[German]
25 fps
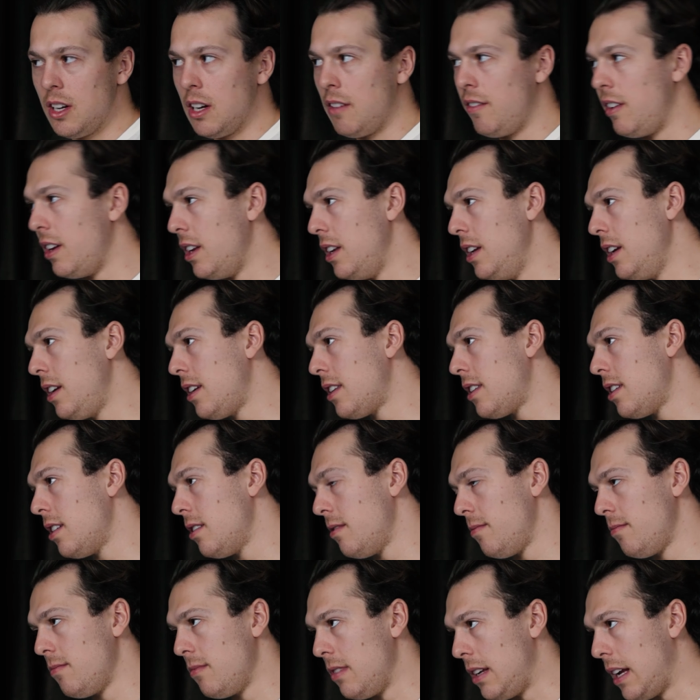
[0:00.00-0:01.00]
Wenn nicht,
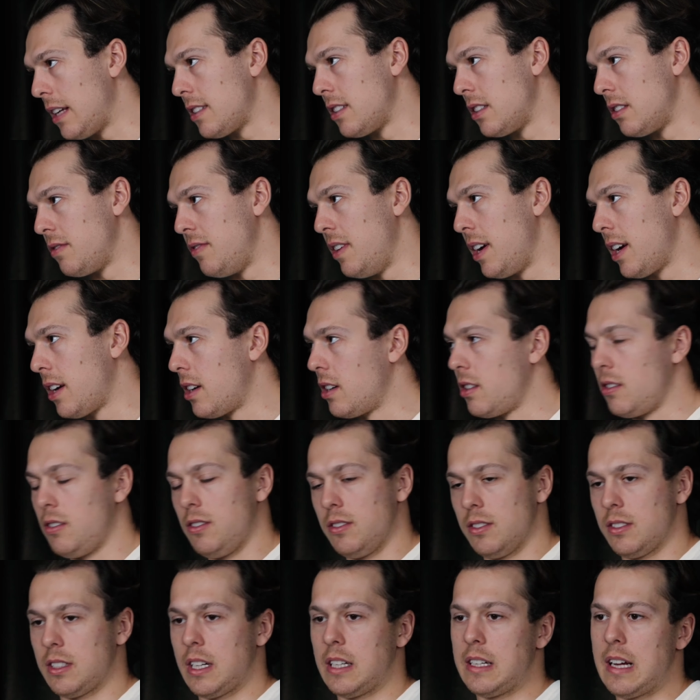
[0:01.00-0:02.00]
lass es weg.
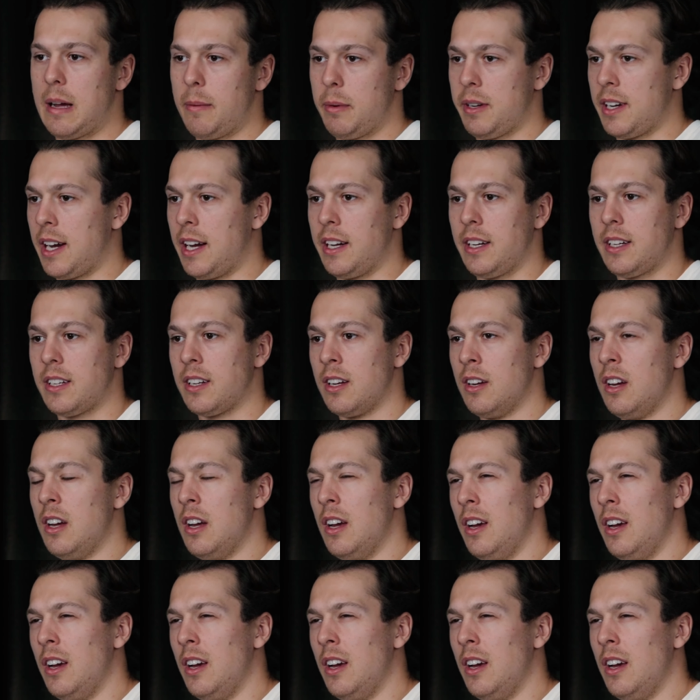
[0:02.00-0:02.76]
Und dann habe ich eigentlich,